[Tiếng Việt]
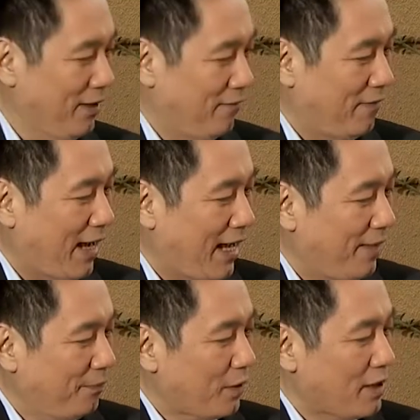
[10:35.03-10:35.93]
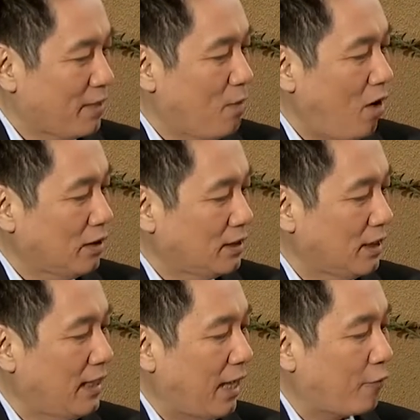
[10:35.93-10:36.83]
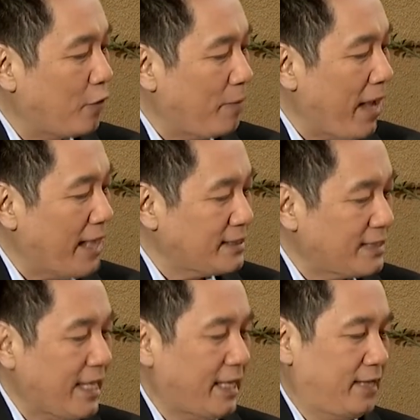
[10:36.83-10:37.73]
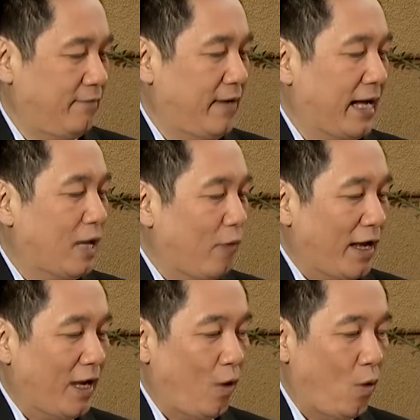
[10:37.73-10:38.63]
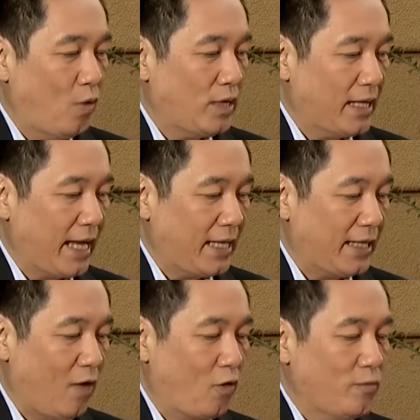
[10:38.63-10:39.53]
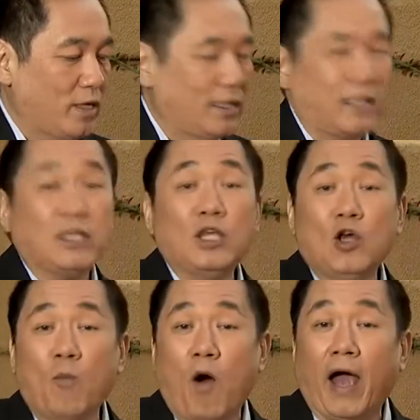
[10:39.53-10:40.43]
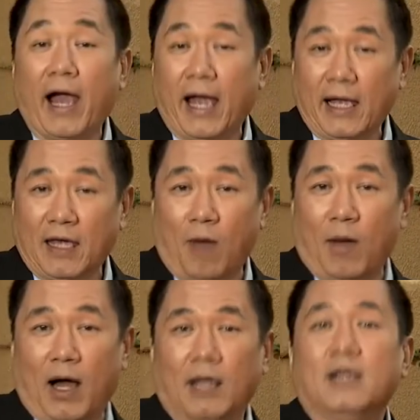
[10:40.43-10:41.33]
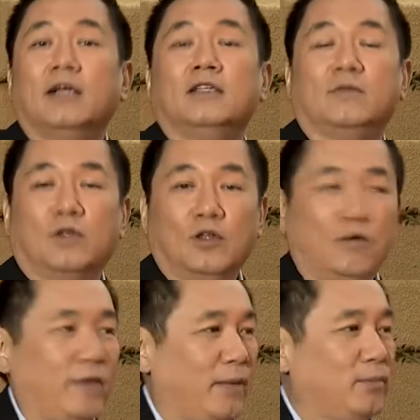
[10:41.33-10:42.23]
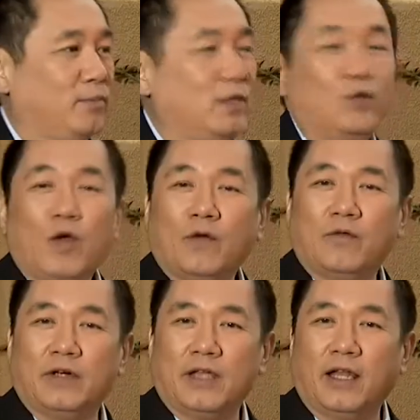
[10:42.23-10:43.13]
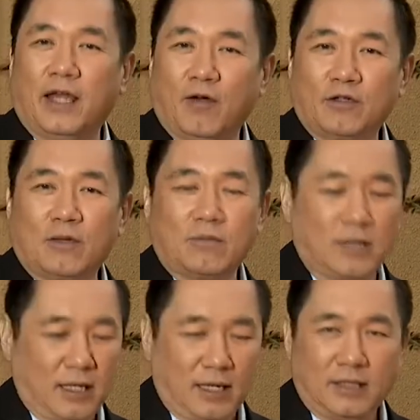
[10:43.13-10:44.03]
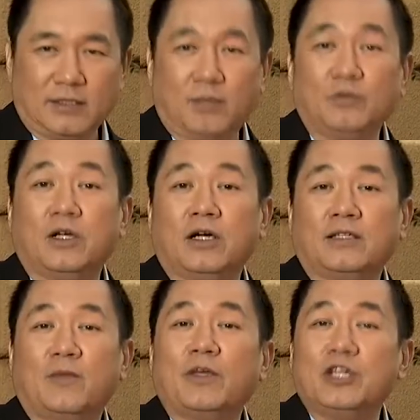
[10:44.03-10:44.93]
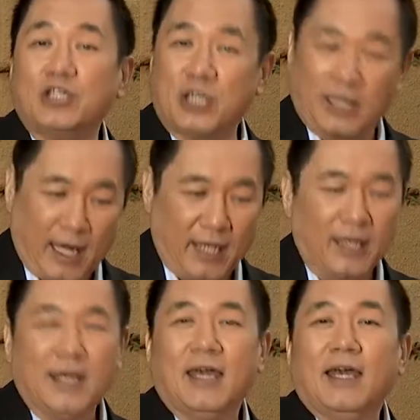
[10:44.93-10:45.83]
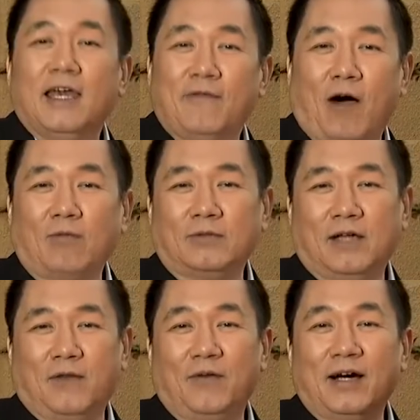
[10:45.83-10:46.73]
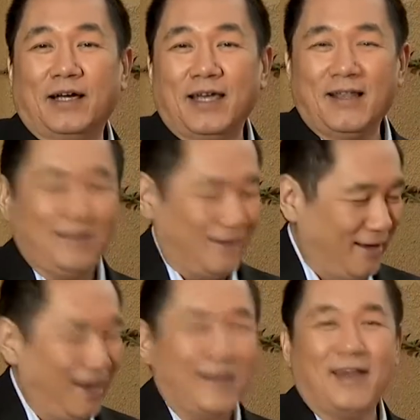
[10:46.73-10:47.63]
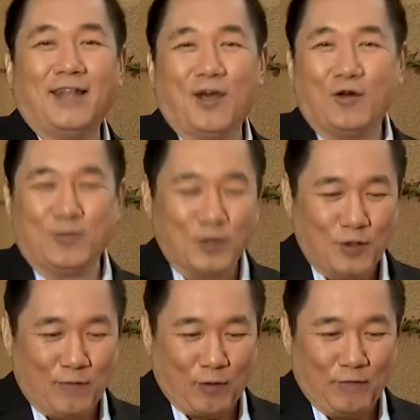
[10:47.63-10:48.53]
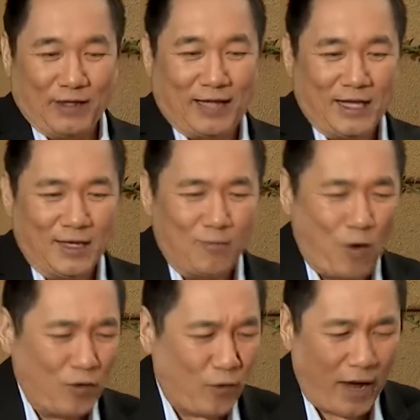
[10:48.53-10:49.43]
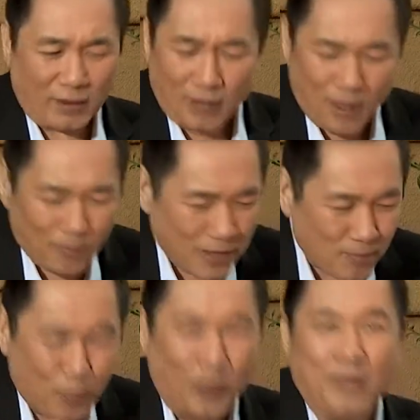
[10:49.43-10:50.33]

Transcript: và có những món nữa là rib eye steak và các loại lẩu rất là khác nhau cũng như là nhiều món ăn khác nhau mà Trương Tử Lưu và Minh Tuyết vừa giới thiệu trong à, trong à, trong cái chương trình này hy vọng với cái những cái lời giới thiệu của chúng phim tôi luôn và quý vị thấy những món đồ ăn thơm nước mũi